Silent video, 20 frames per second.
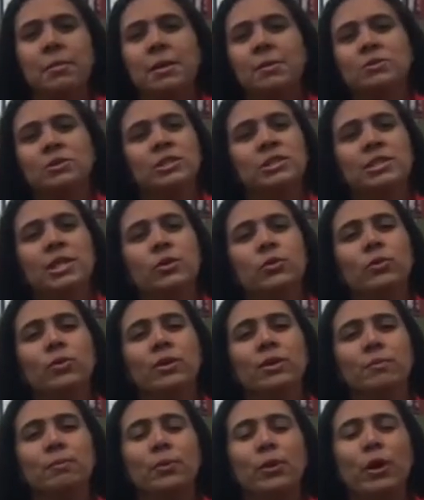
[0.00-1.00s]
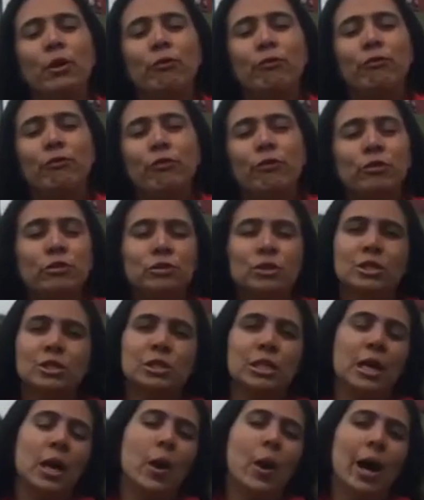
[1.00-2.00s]
Vamos a hacer un profundo
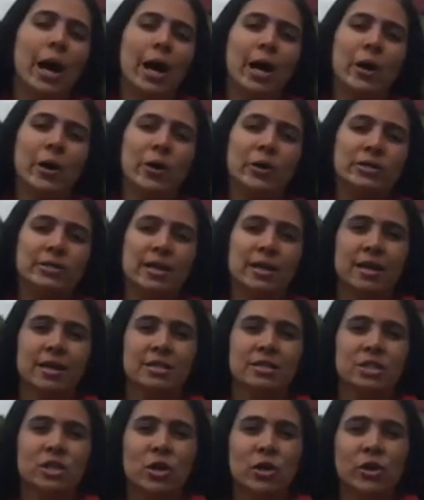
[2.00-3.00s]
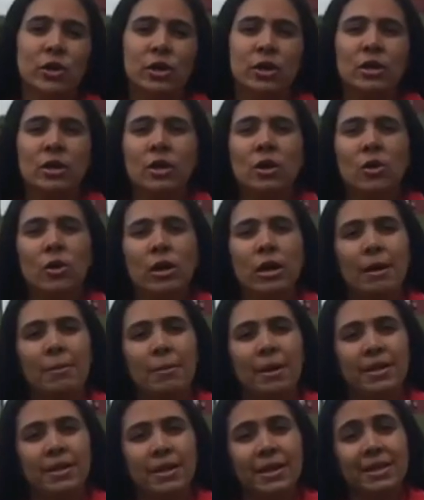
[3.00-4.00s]
trabajo de sanación con la
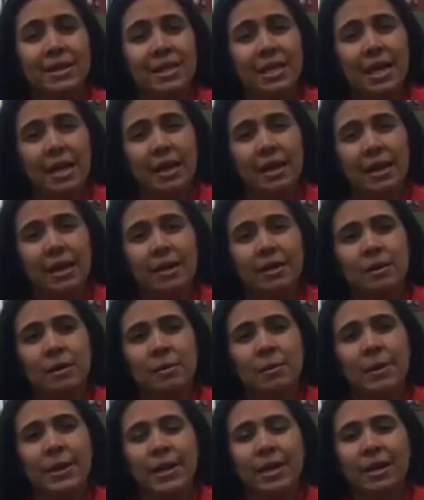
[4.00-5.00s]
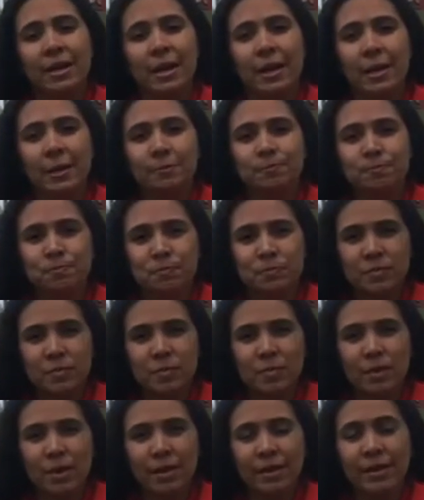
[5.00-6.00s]
Madre Tierra para que
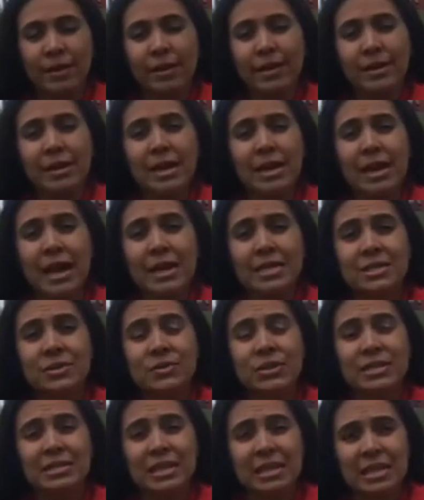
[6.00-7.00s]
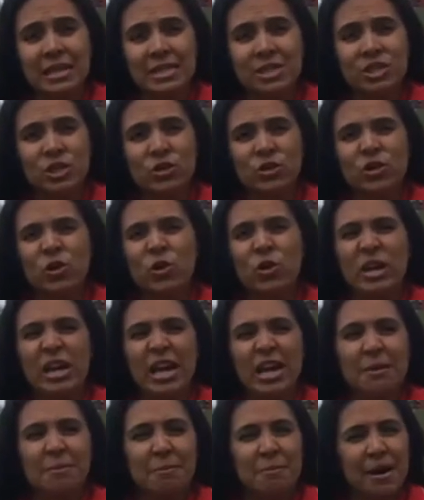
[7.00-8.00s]
eh, haya una sanación con
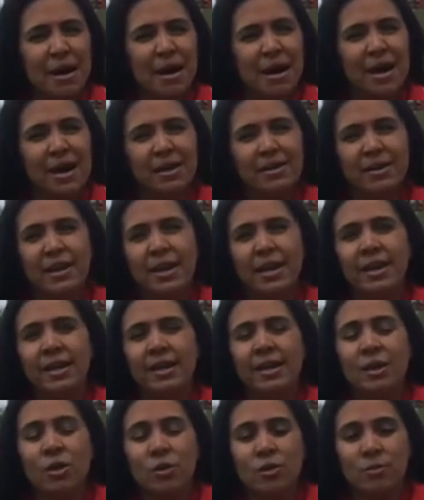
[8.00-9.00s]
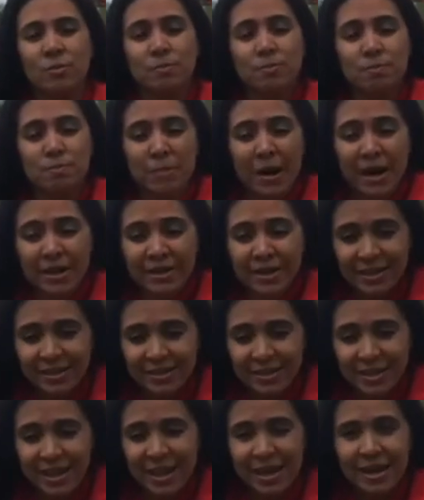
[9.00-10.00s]
la madre, madre
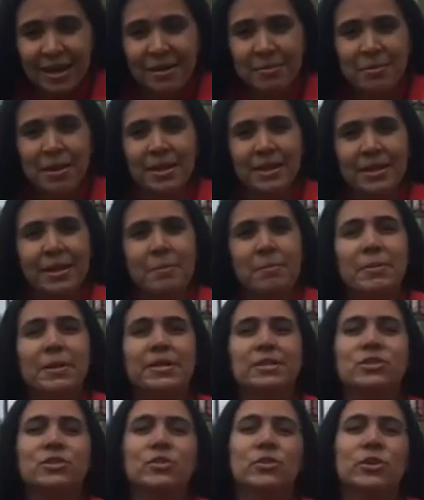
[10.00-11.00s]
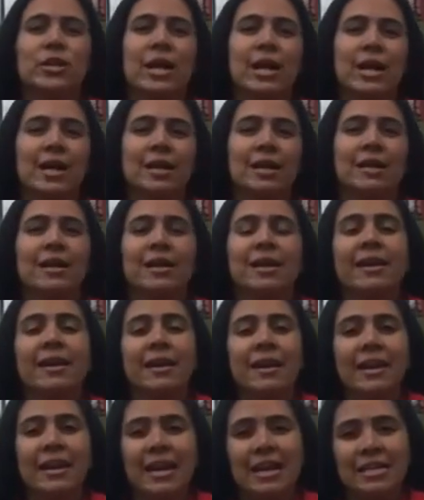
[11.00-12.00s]
tierra, madre personal,
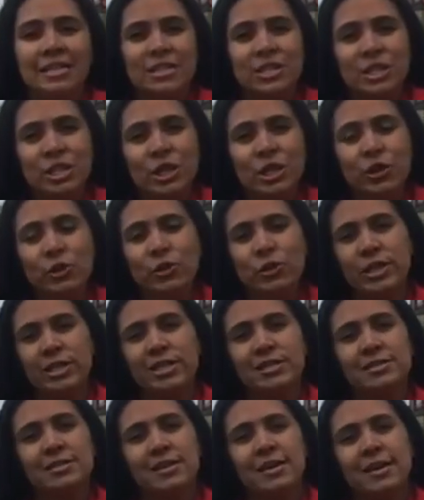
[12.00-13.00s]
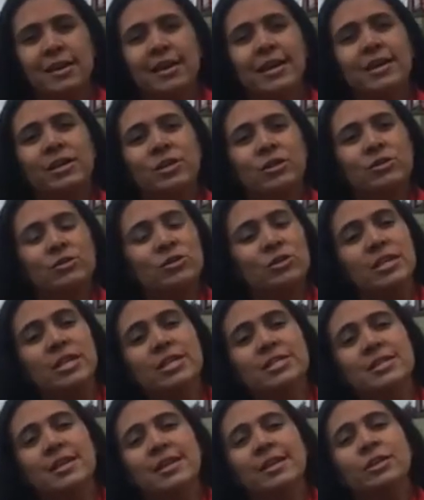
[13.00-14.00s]
relaciones.
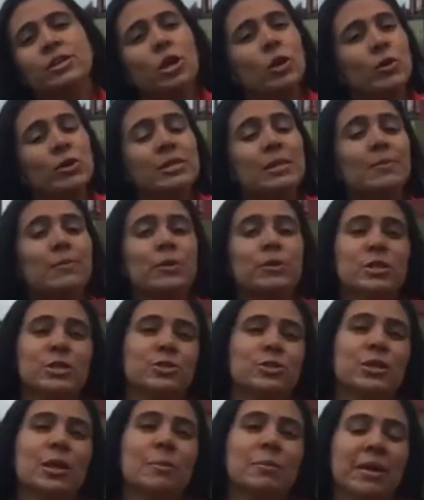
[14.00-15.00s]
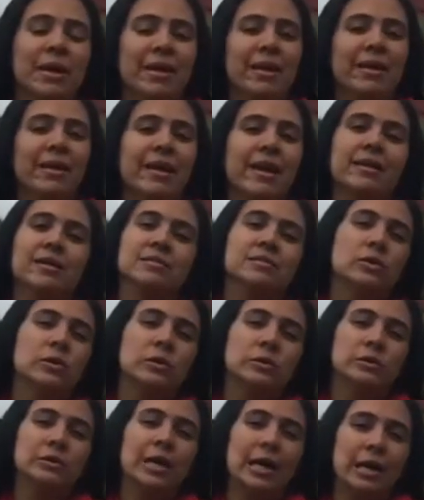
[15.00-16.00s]
Entonces, todo ese proceso también quería
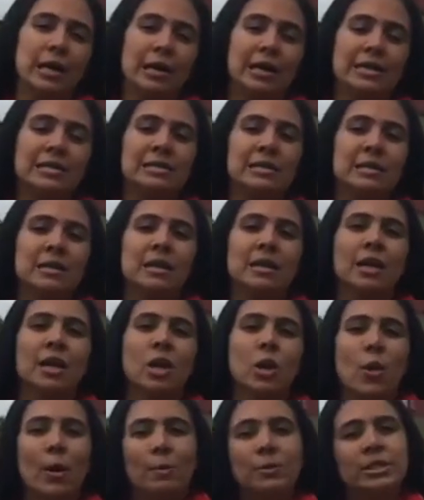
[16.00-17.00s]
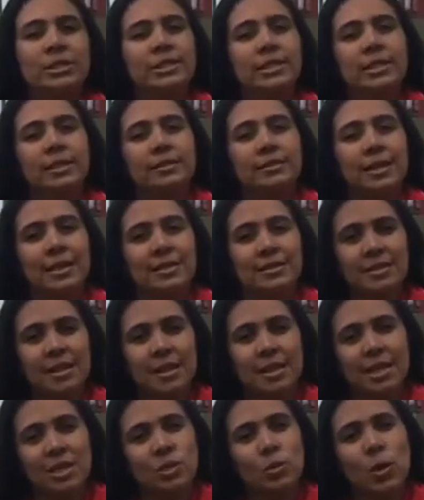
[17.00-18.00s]
contarles que lo vamos a hacer a través de
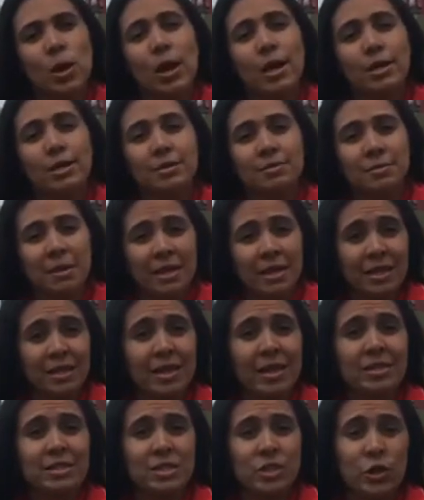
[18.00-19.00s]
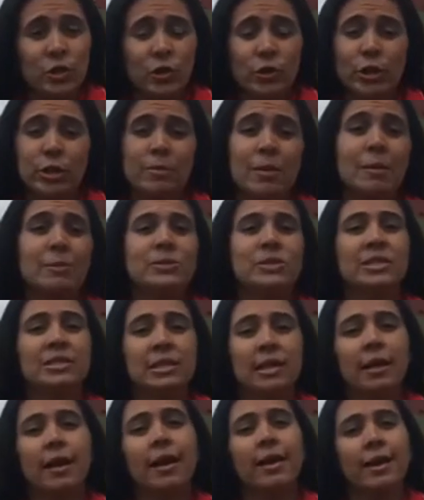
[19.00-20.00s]
rituales, meditaciones, vamos a
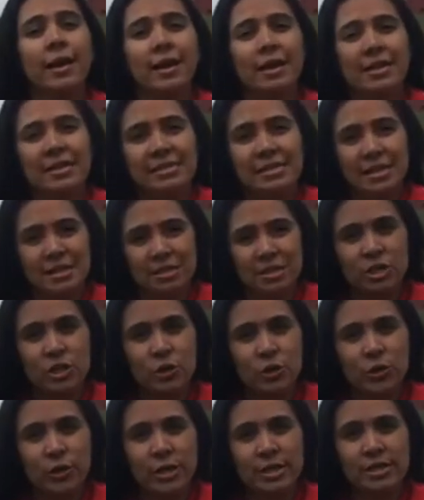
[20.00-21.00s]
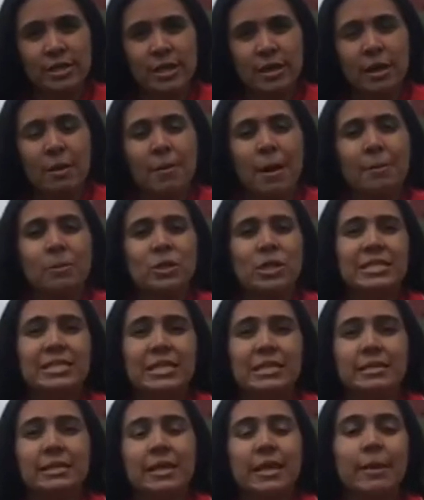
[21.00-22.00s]
hacer canalizaciones, vamos a
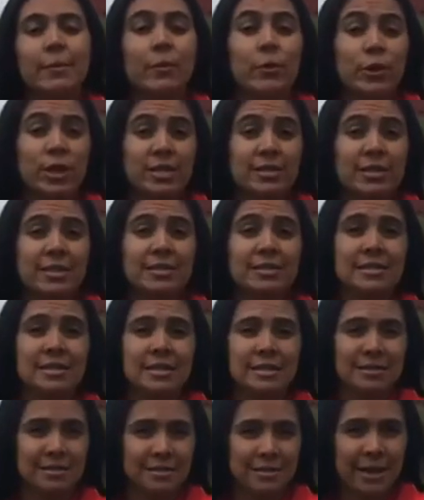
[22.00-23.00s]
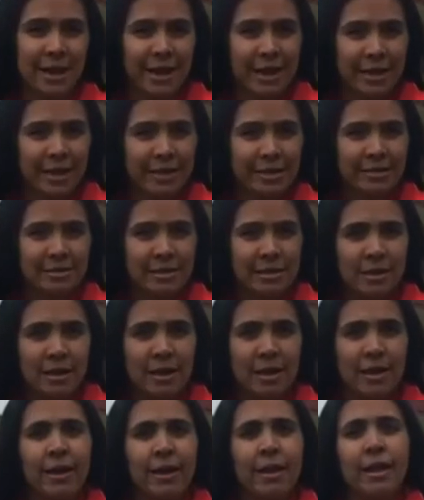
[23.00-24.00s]
hacer ceremonias ancestrales.
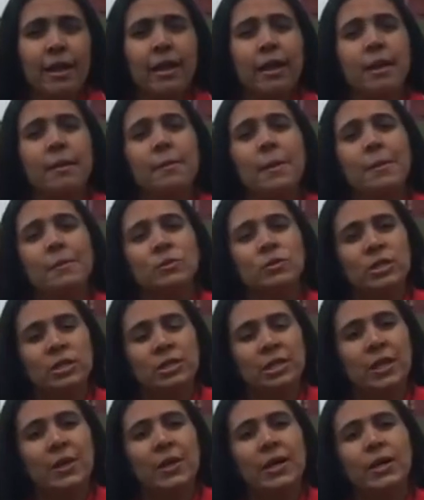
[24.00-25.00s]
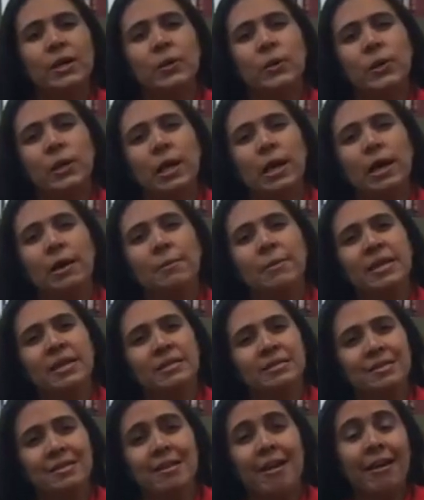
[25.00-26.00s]
Eh, vamos a trabajar con la
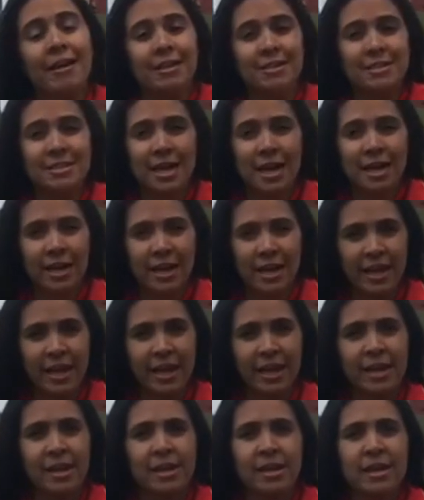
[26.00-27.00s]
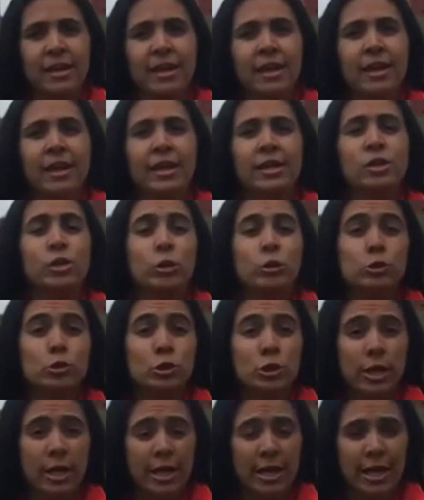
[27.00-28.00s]
medicina del yagé, eh,
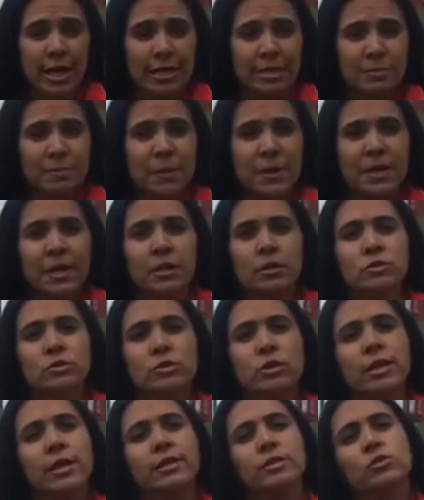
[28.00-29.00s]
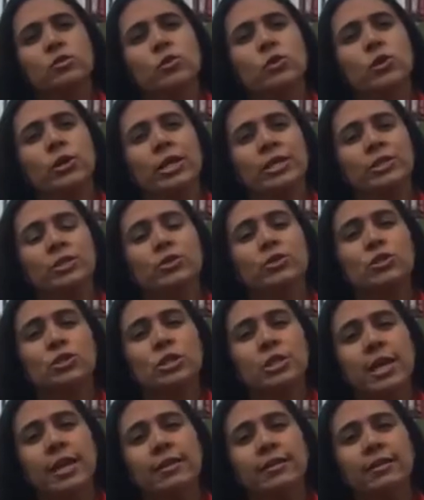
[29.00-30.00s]
dos días para los que en su corazón
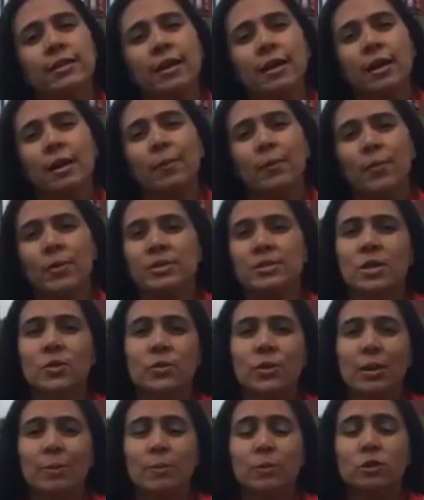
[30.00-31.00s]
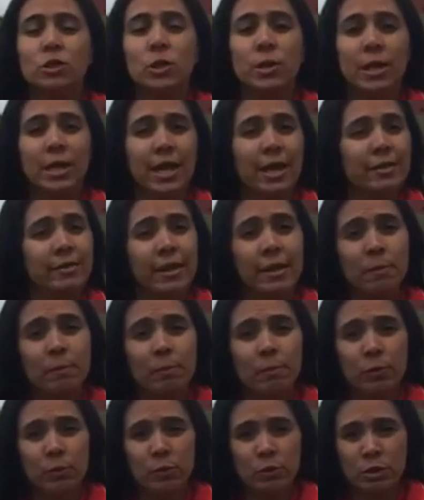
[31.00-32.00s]
sientan que puede ser una posibilidad de
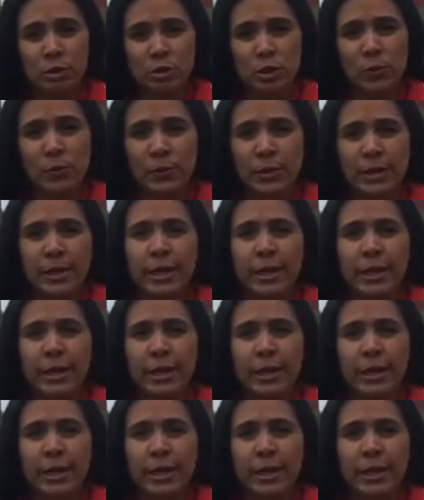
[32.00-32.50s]
impulso.